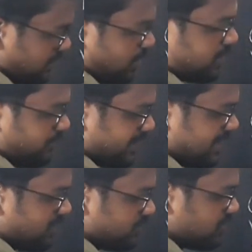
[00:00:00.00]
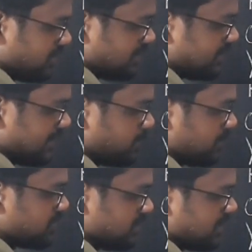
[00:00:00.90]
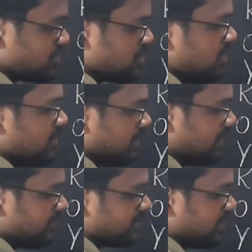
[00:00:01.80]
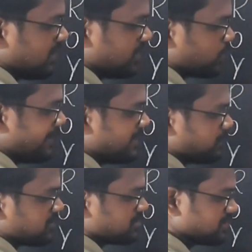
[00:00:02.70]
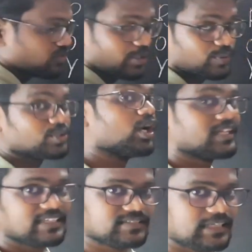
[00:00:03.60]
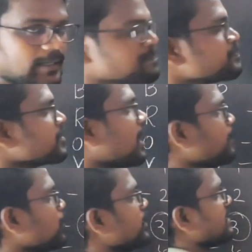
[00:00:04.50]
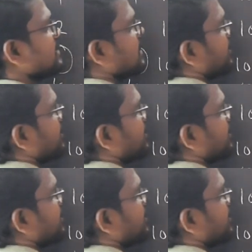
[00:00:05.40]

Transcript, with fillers: ஆர் வி கேன் ஆல்சோ சே த டென் பர்சன்டேஜ் இல்லை வந்து டுவெண்ட்டி பர்சன்டேஜ் சொல்லுவோம் டாலரன்ஸில் அப்போது எனக்கு என்ன